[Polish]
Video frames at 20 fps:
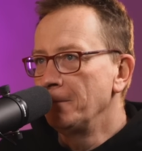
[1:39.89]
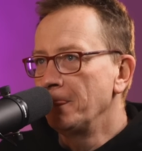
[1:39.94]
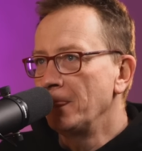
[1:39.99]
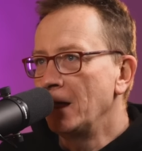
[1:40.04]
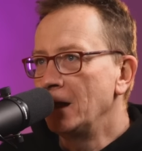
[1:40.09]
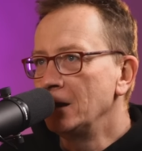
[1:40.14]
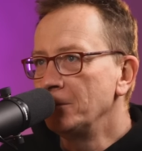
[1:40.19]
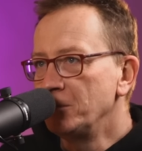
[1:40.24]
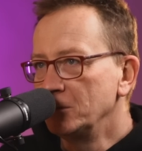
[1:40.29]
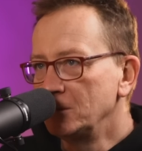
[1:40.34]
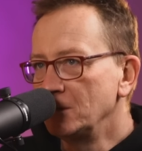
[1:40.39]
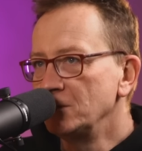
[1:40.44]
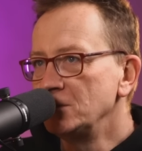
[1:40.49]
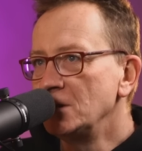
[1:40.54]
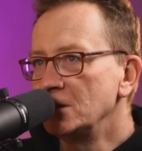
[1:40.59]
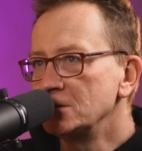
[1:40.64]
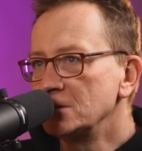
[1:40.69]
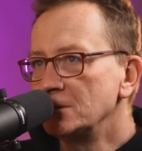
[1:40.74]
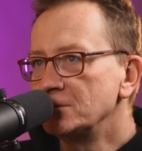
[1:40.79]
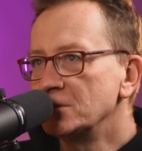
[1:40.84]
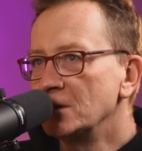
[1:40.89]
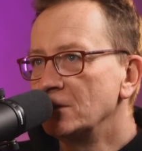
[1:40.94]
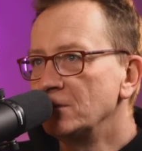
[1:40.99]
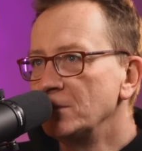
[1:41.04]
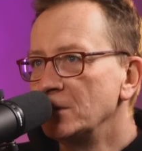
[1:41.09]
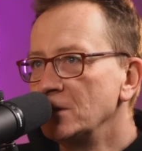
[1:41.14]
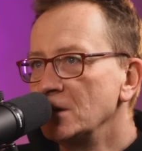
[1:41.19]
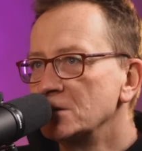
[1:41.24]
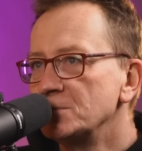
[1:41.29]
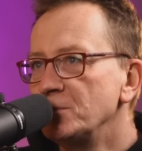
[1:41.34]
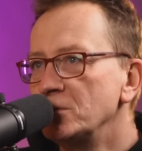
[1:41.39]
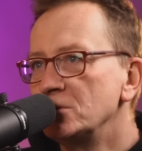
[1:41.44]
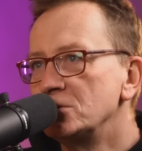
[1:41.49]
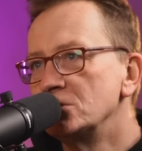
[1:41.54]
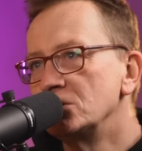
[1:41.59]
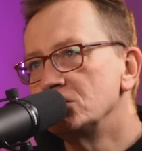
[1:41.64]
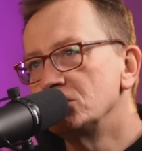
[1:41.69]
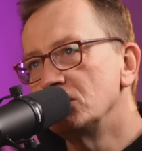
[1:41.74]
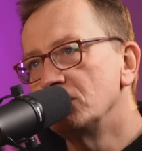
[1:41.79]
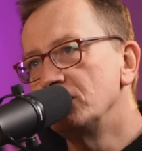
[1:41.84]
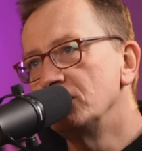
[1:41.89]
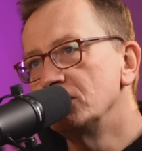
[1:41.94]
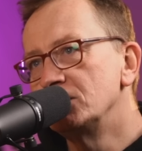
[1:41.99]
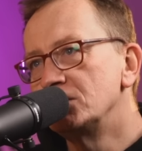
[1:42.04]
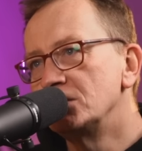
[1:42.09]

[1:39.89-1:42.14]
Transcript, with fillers: Ale potem widać na przykład w mediach społecznościowych,